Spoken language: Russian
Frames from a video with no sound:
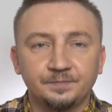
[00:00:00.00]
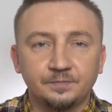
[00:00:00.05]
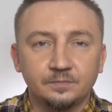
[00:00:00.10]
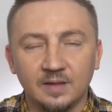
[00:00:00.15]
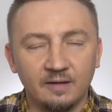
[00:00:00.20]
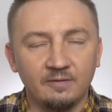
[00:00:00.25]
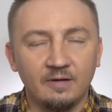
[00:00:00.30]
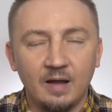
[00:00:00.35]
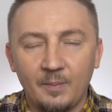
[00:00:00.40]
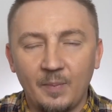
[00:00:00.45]

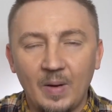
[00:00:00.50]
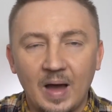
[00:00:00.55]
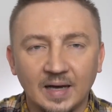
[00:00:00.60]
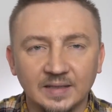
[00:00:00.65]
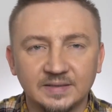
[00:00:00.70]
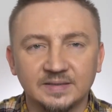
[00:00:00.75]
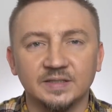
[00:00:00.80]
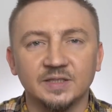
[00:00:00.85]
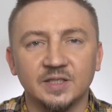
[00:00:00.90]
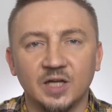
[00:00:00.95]
Глава
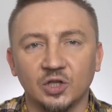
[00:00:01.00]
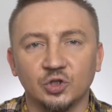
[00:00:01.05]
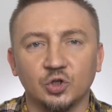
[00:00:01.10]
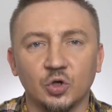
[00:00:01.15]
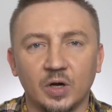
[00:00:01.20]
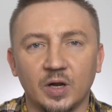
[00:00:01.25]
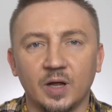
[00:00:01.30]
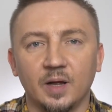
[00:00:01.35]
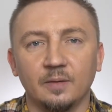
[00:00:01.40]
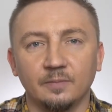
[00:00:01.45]
партии,
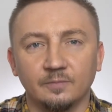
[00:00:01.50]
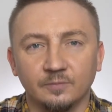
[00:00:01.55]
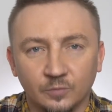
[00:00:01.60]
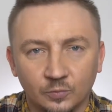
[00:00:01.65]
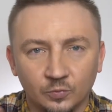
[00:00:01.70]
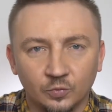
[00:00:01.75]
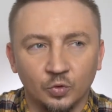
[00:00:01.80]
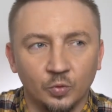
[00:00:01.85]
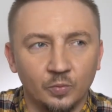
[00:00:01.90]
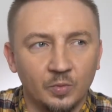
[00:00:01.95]
которая,
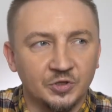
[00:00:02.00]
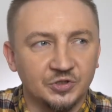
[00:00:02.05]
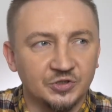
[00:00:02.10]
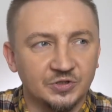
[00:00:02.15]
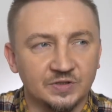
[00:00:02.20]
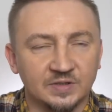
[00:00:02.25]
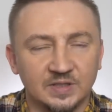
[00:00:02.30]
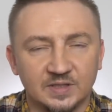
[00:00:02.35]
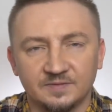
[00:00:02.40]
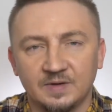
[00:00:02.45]
ну,
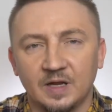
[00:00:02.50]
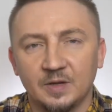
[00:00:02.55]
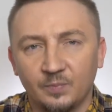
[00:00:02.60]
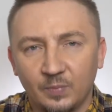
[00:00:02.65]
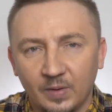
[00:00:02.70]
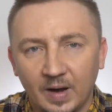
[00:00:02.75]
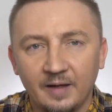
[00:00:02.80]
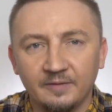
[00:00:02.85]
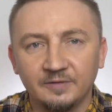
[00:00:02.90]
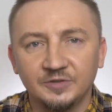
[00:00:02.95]
можно назвать
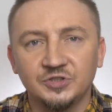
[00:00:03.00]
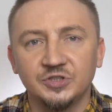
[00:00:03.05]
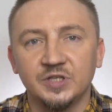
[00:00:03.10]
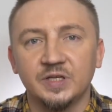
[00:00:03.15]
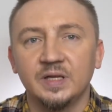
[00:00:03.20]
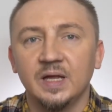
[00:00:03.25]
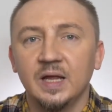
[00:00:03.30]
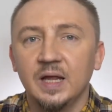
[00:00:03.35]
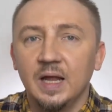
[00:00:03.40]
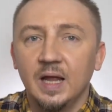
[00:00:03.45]

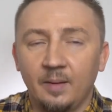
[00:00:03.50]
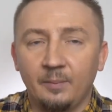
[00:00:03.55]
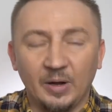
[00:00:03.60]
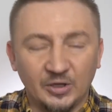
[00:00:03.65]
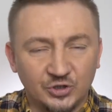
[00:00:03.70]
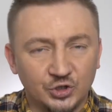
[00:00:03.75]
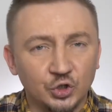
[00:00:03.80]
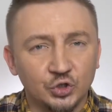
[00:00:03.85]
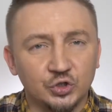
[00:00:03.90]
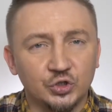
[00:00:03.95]
правящей,
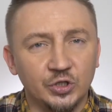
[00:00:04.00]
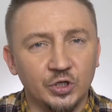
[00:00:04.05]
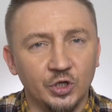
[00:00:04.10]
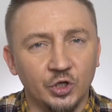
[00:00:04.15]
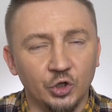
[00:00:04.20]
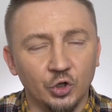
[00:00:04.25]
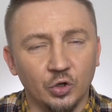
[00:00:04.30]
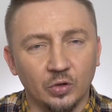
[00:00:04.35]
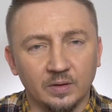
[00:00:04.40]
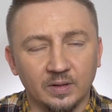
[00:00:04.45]
почетный
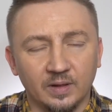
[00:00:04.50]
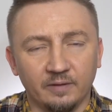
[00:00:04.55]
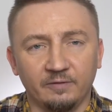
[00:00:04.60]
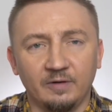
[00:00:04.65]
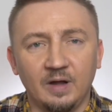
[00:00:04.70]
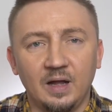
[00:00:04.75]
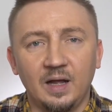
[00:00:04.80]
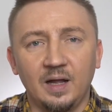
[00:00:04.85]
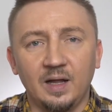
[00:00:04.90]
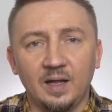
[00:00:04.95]
ее
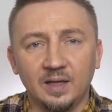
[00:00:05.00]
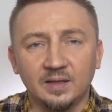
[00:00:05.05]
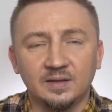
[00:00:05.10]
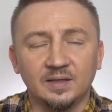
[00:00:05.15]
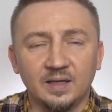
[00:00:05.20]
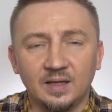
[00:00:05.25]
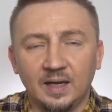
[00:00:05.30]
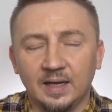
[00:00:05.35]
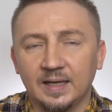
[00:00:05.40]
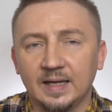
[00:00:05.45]
глава –
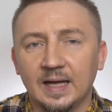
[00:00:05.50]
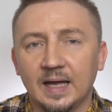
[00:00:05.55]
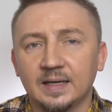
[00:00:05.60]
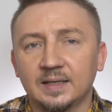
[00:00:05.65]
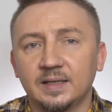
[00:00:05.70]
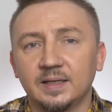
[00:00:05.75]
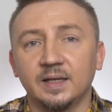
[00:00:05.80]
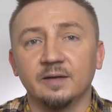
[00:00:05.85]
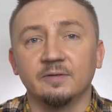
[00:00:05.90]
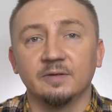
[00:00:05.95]
это
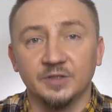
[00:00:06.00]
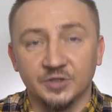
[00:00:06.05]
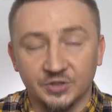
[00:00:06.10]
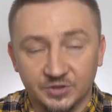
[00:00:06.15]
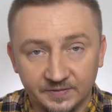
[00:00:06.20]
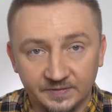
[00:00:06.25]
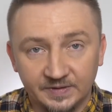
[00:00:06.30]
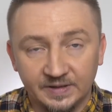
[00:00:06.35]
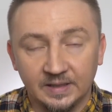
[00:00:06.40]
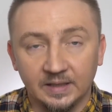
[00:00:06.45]
олигарх
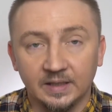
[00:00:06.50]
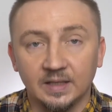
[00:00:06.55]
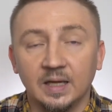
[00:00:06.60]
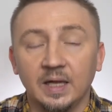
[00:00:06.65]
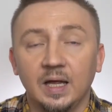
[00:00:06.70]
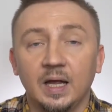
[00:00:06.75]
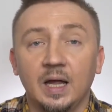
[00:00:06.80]
Иванишвили.